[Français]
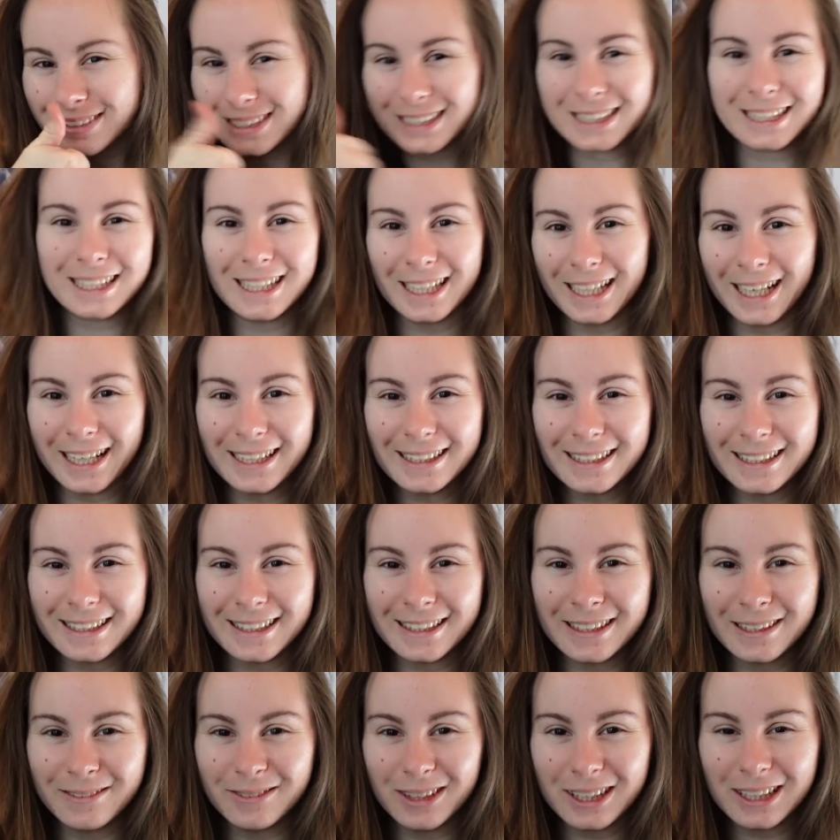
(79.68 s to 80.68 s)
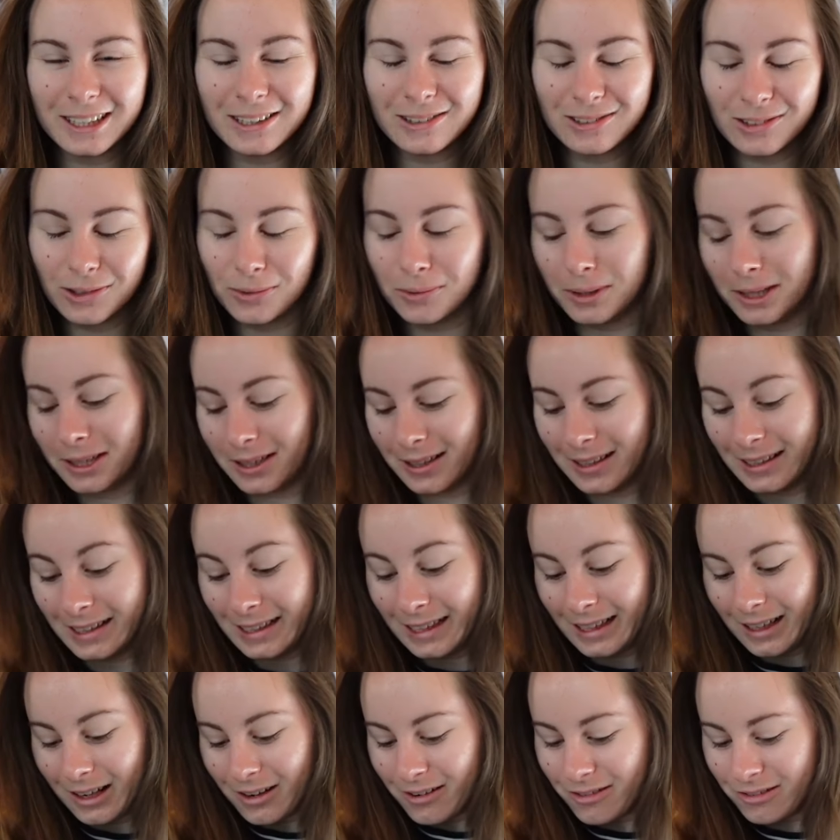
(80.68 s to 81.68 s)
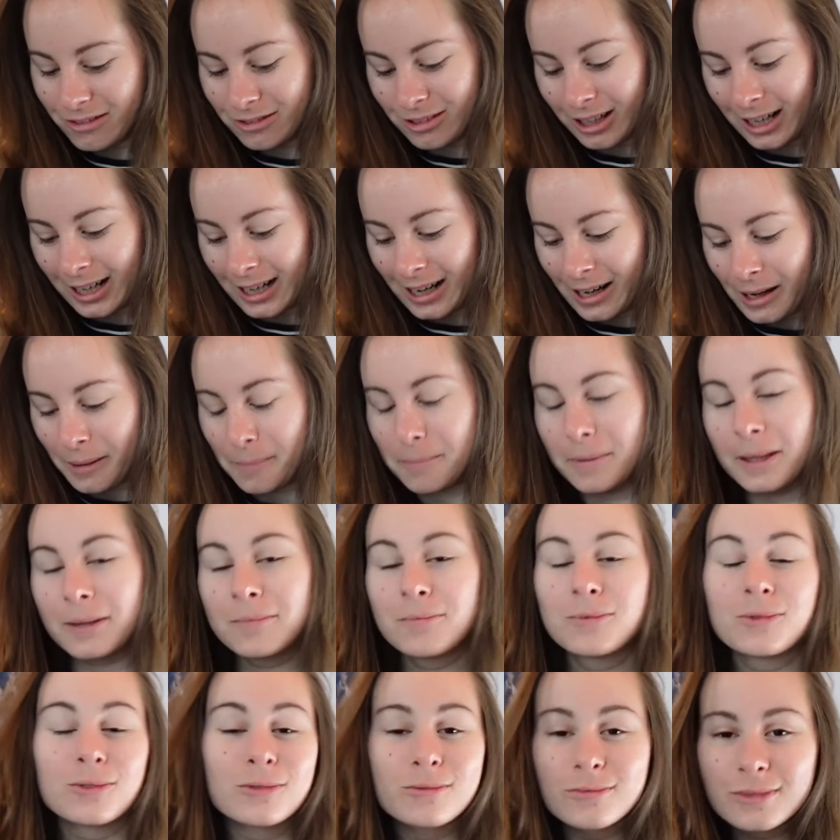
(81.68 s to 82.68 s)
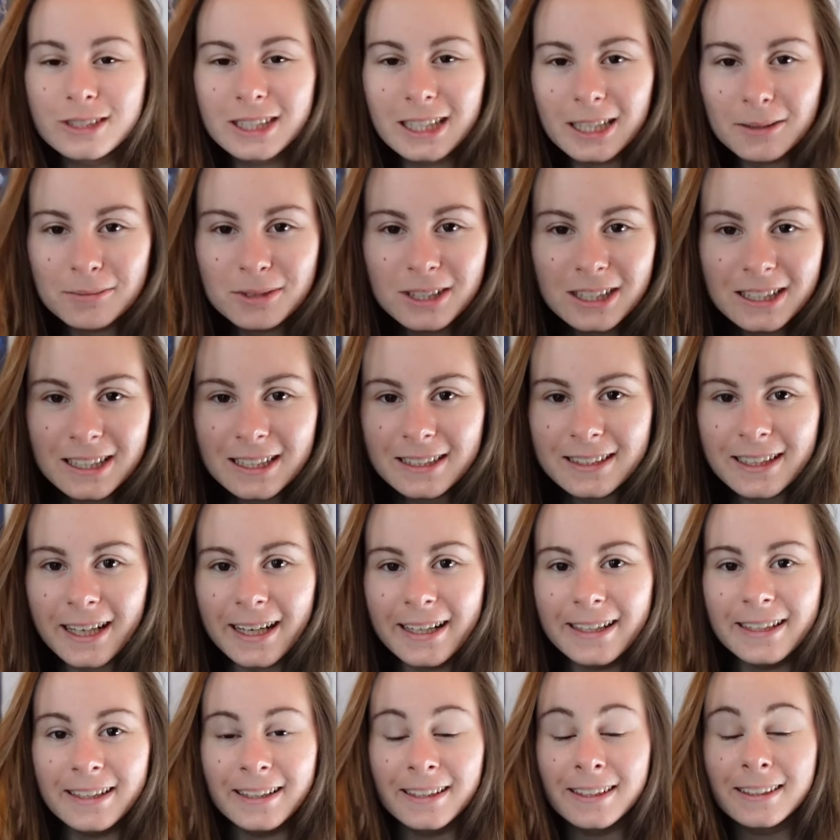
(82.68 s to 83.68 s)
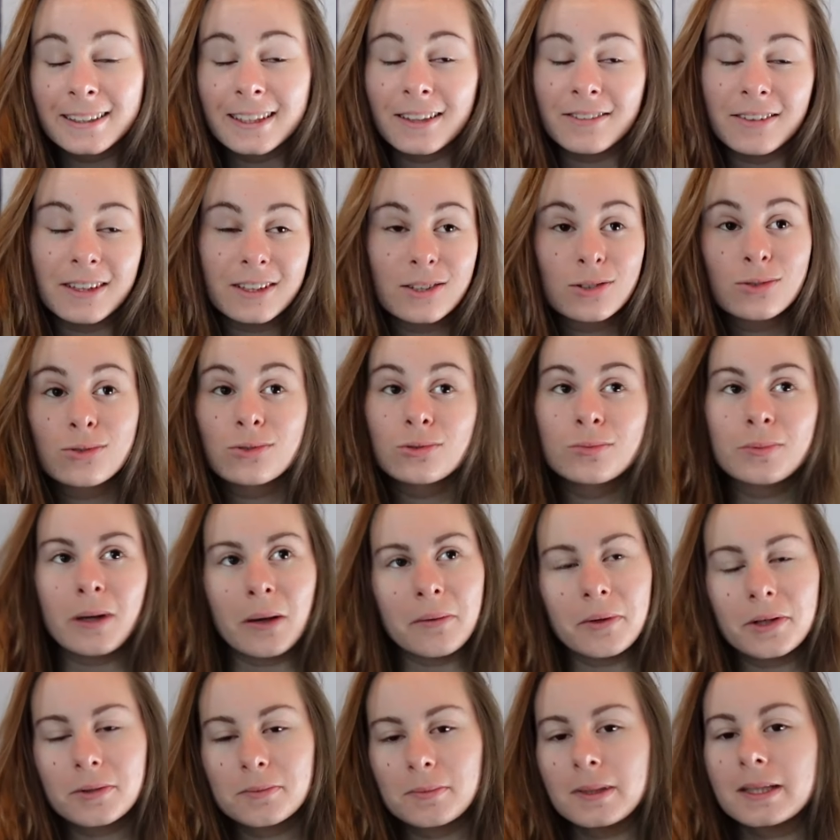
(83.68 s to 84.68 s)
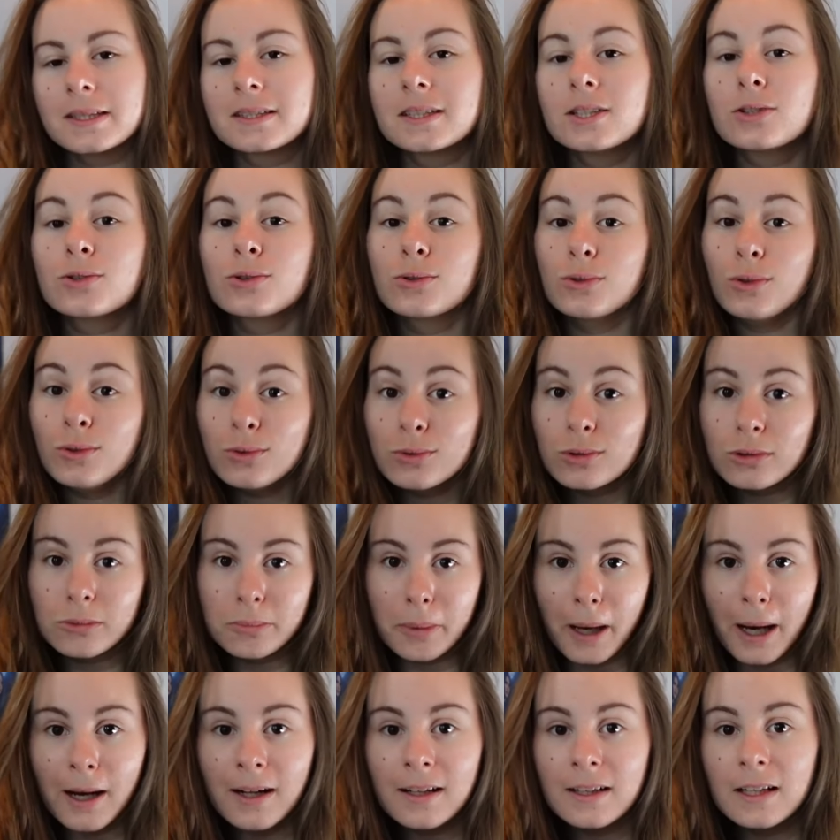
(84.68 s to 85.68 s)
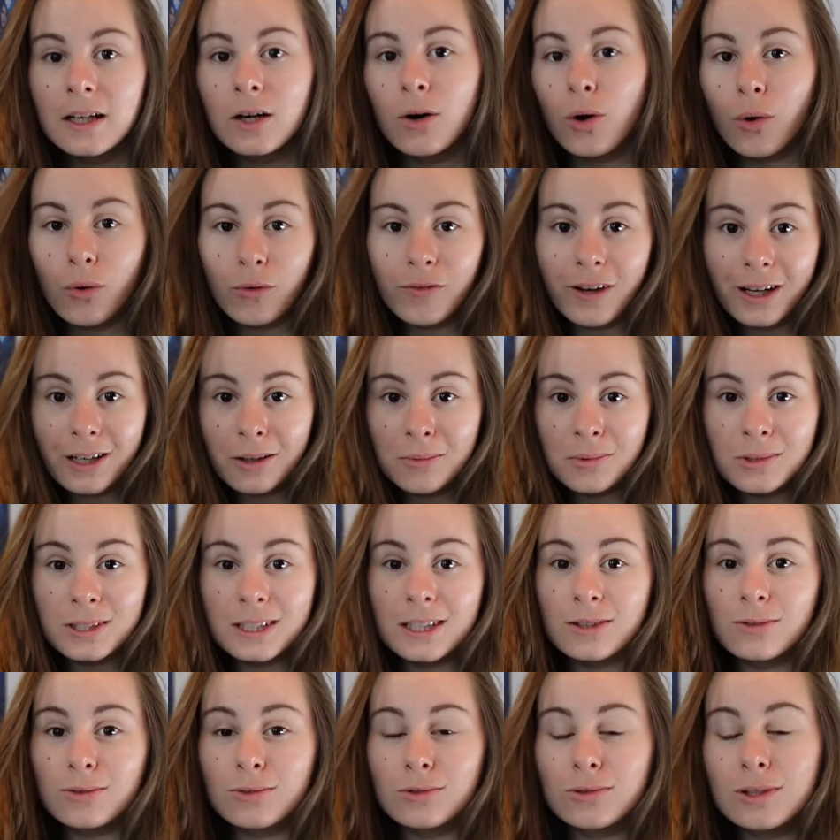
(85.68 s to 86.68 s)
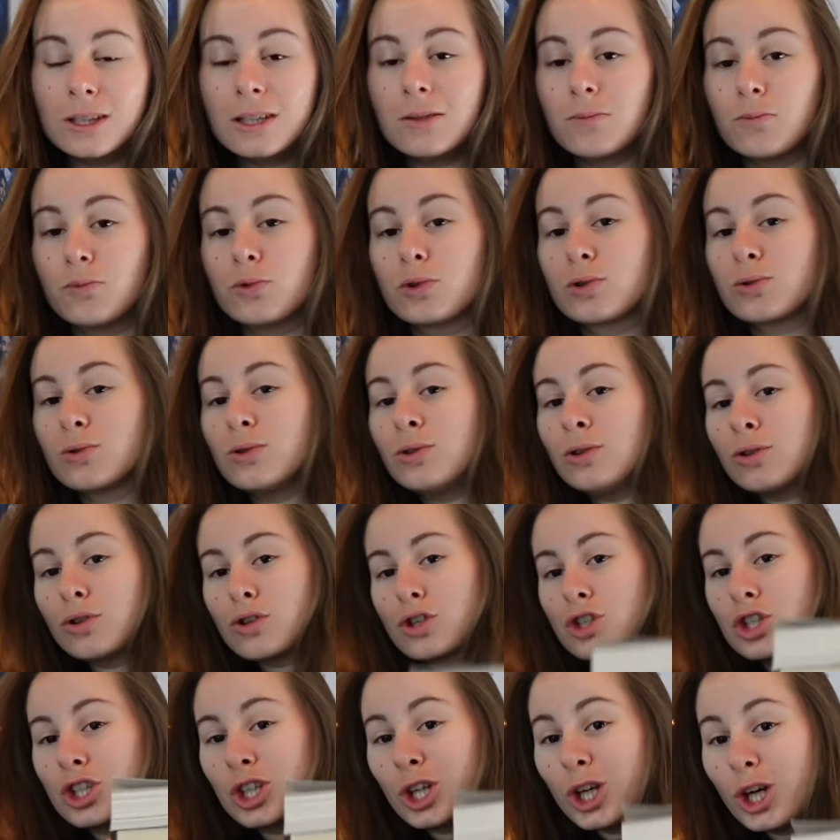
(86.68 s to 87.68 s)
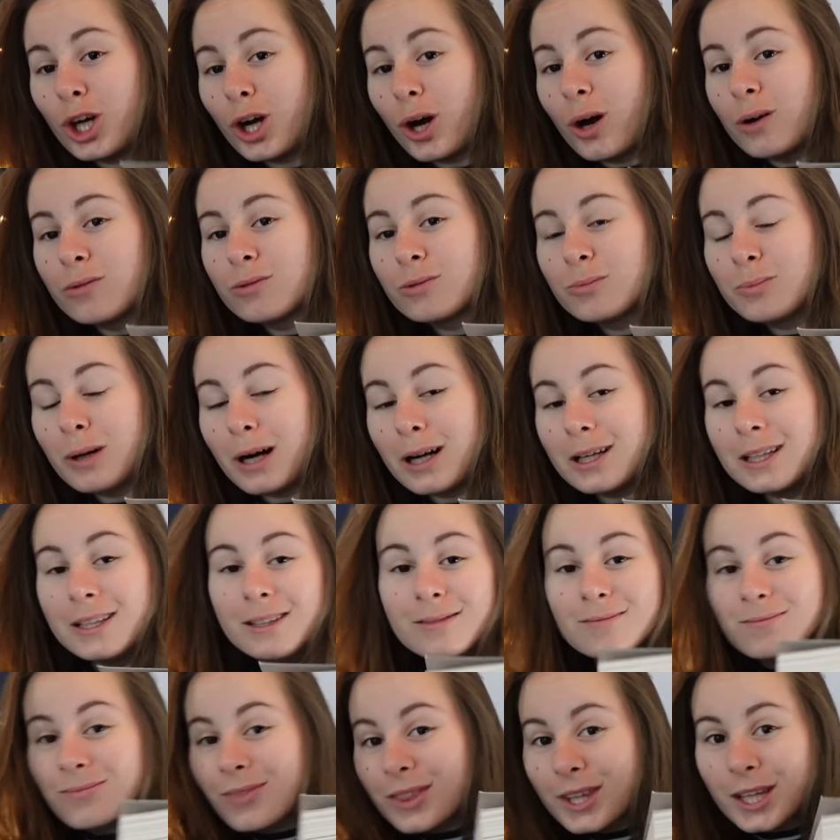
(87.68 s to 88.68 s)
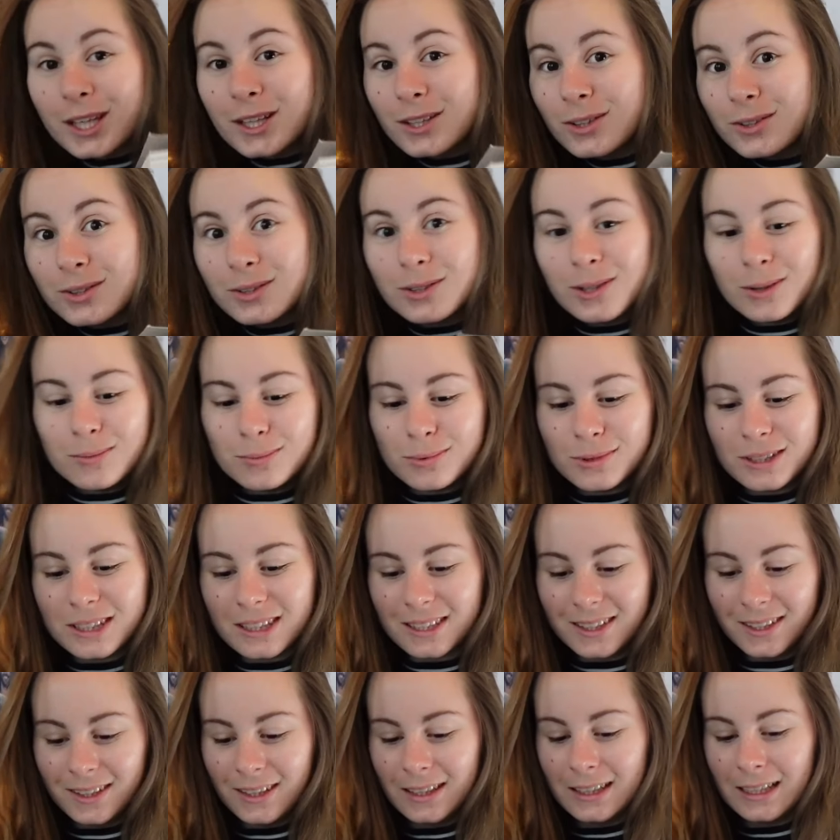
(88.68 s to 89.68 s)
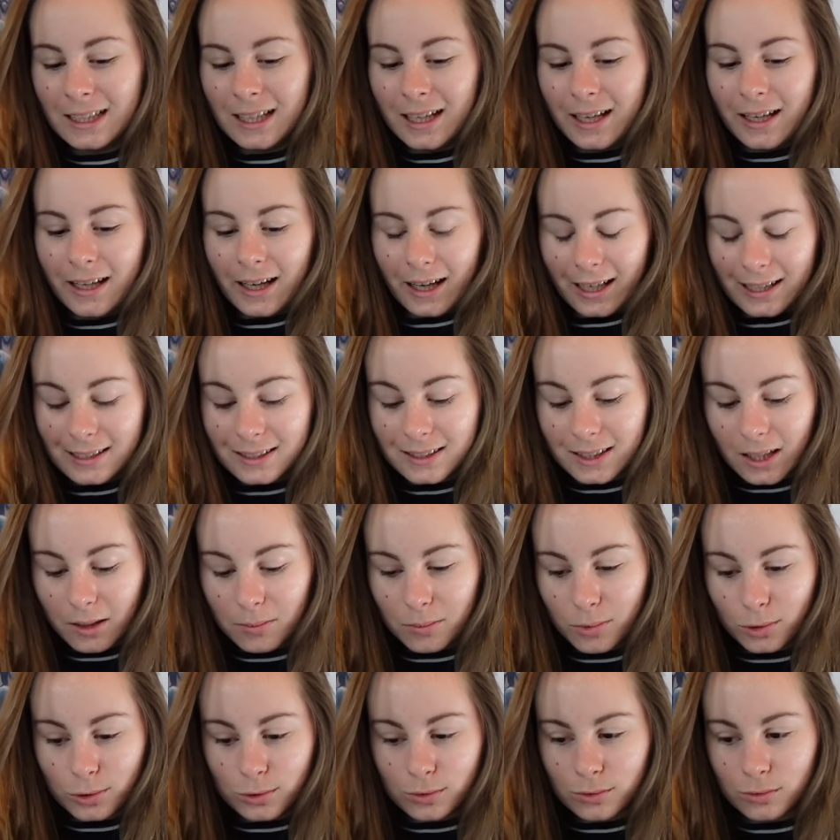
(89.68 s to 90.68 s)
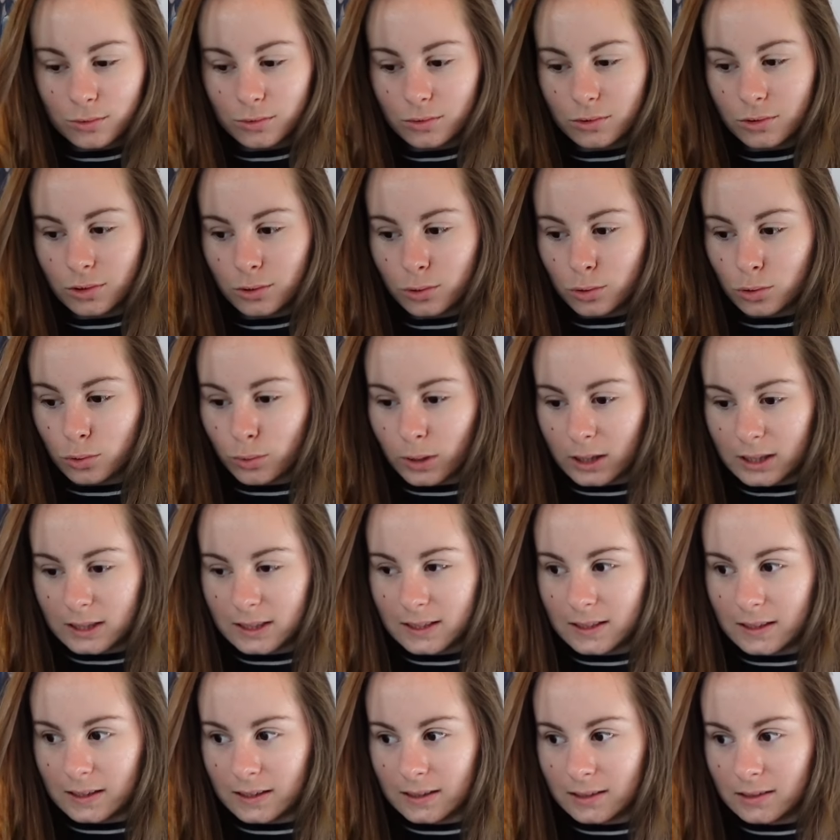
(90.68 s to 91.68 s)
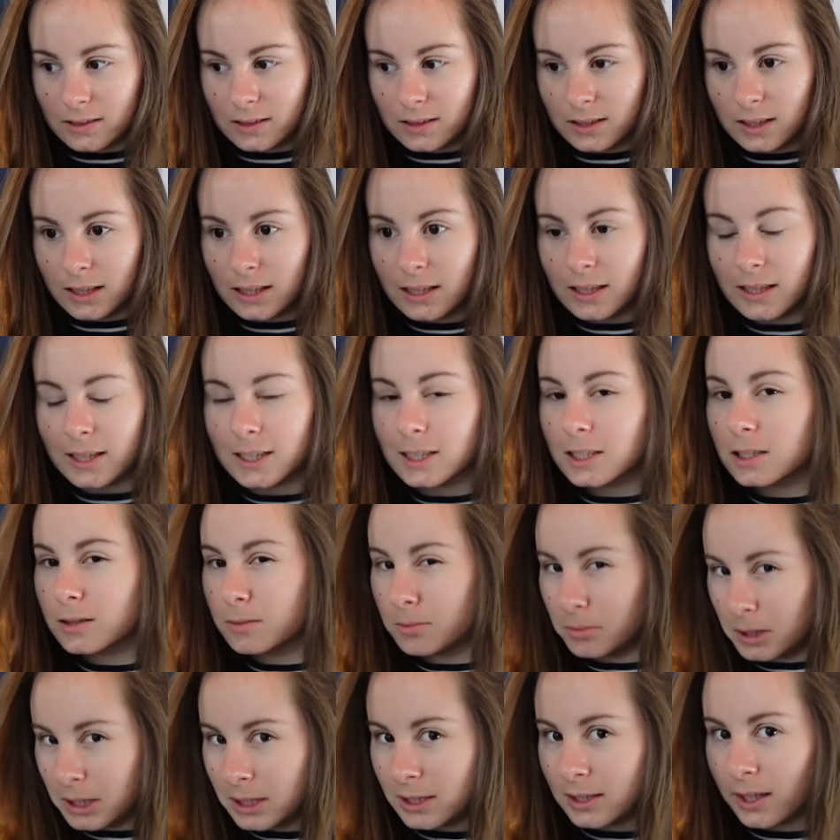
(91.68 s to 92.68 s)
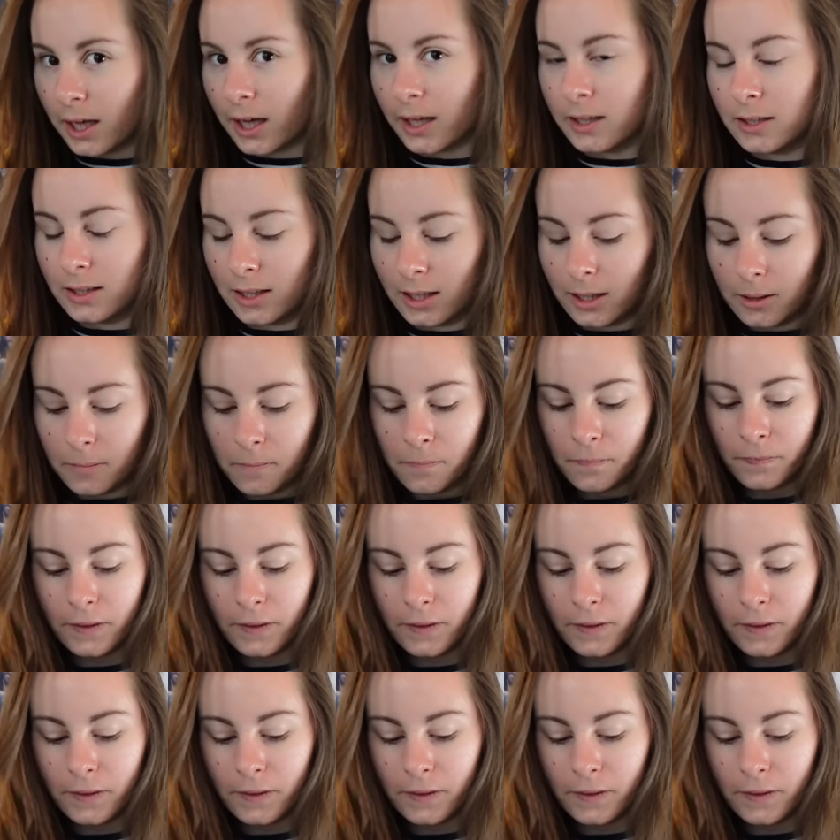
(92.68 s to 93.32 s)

j'ai hâte et c'est moi qui conduis. Voilà, mais bon, c'est des petits détails et ça va super bien se passer, je n'en doute pas. On va commencer tout de suite puisque j'ai à vous parler de bouquins. Récemment, donc euh, je crois que c'était la semaine dernière,